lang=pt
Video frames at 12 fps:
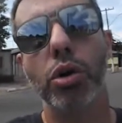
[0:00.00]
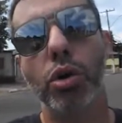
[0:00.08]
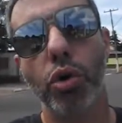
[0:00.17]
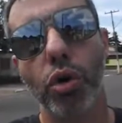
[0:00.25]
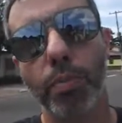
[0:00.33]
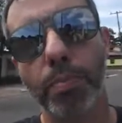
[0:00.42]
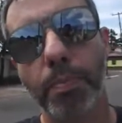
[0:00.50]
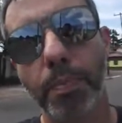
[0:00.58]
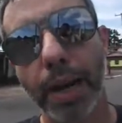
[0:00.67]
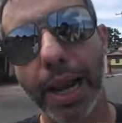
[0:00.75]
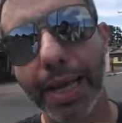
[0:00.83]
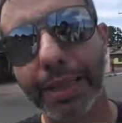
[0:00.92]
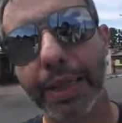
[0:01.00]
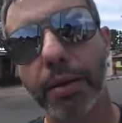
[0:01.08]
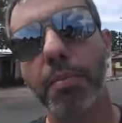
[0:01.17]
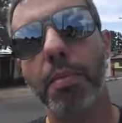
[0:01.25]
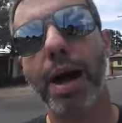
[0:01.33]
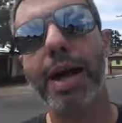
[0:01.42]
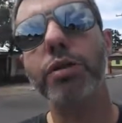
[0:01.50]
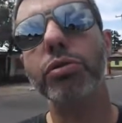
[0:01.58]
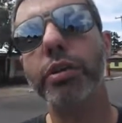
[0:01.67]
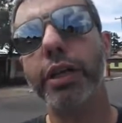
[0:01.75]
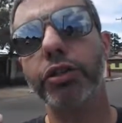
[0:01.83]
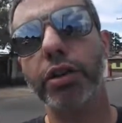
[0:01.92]
completa. Mais
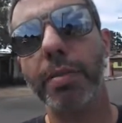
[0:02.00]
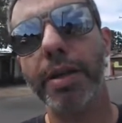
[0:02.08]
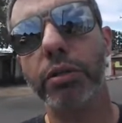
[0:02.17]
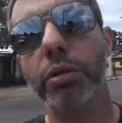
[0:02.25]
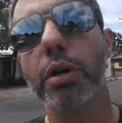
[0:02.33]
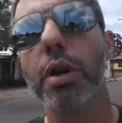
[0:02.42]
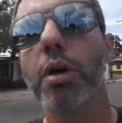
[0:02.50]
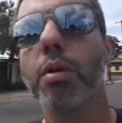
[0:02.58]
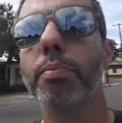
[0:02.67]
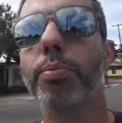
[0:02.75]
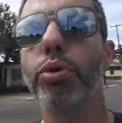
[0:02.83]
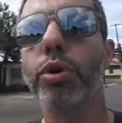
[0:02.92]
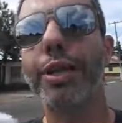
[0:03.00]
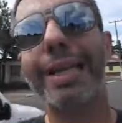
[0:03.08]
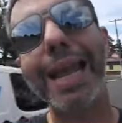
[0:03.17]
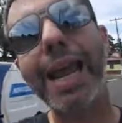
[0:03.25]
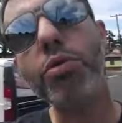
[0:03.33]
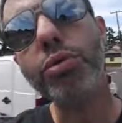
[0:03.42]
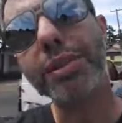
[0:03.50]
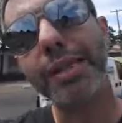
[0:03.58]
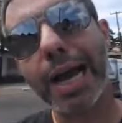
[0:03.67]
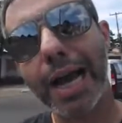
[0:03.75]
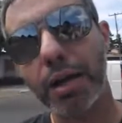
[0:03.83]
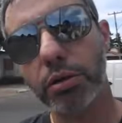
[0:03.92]
um questionamento. Por que
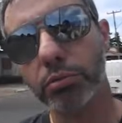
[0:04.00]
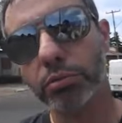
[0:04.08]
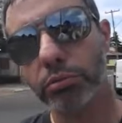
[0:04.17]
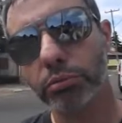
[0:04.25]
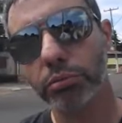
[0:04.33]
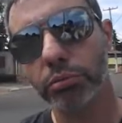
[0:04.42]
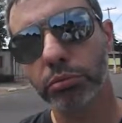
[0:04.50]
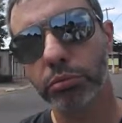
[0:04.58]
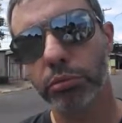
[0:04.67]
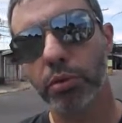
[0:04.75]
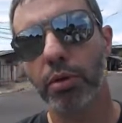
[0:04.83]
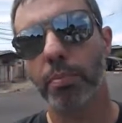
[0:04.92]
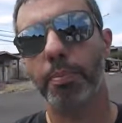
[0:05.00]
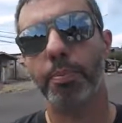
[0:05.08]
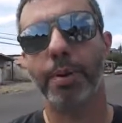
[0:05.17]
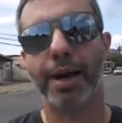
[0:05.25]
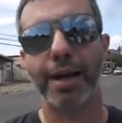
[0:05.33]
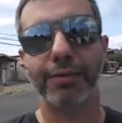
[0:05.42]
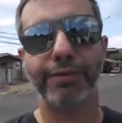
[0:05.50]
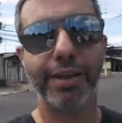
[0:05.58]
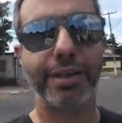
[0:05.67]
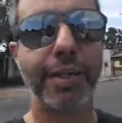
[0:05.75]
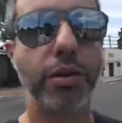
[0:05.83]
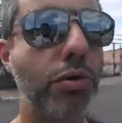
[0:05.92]
usaram para
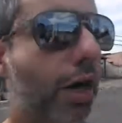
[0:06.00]
fazer um